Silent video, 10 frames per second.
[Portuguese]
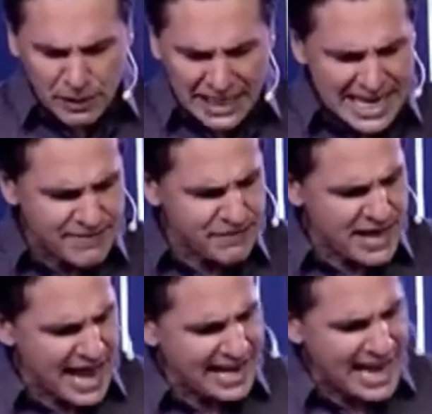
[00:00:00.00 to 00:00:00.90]
com
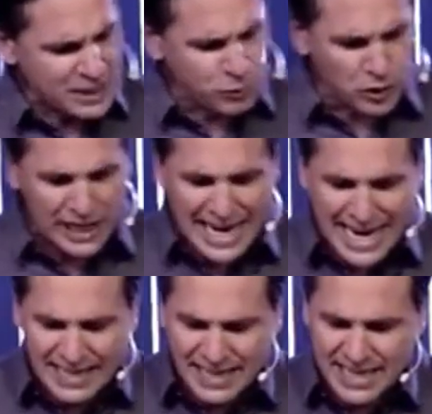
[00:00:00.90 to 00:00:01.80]
toda a mente
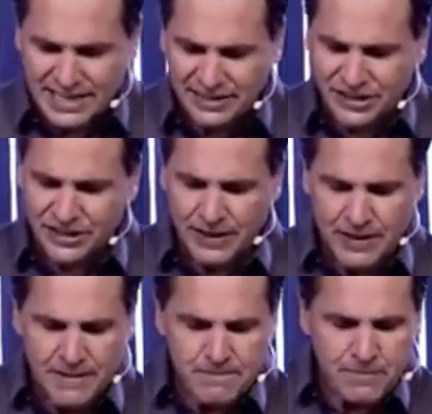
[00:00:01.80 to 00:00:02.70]
dele, com toda a
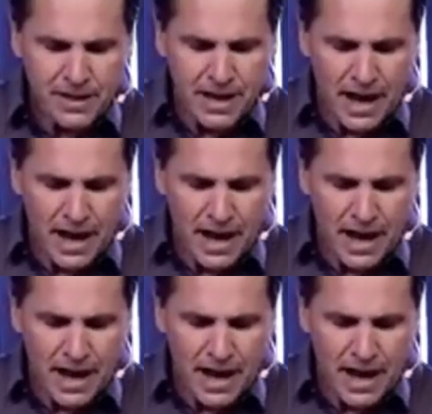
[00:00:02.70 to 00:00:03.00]
alma dele.